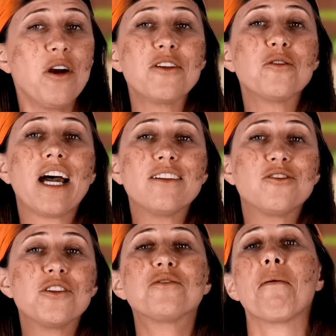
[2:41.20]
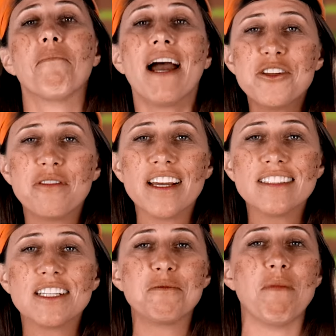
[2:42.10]
E o resultado disso é mais
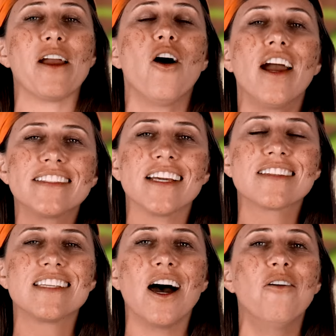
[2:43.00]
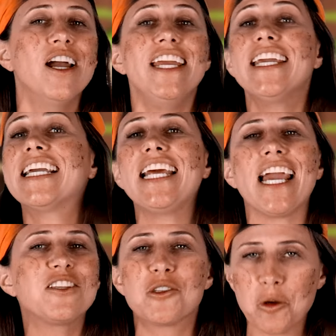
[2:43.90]
vendas, maior retenção e
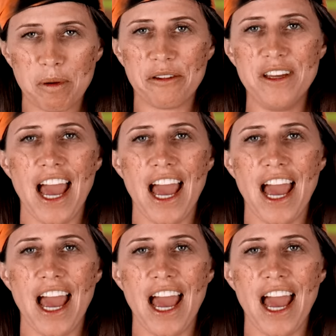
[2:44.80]
clientes super